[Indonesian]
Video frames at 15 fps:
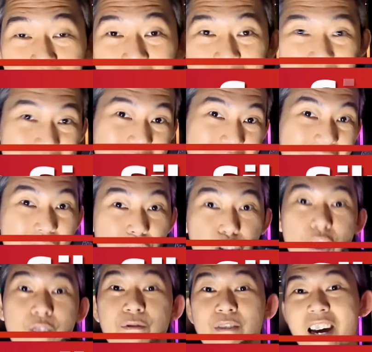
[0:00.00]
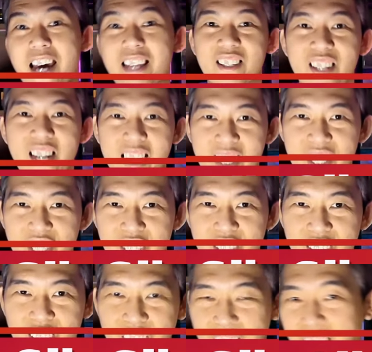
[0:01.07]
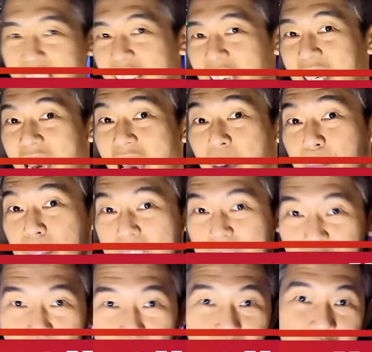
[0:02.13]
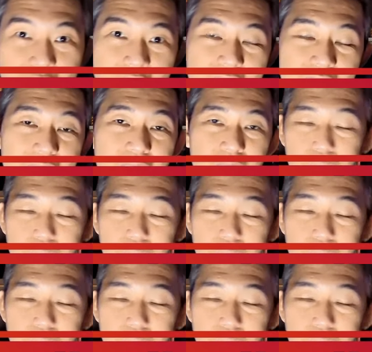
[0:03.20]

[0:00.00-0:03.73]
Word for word: dari House of Cards Oke, okay, lagi hype di Indo nih guys.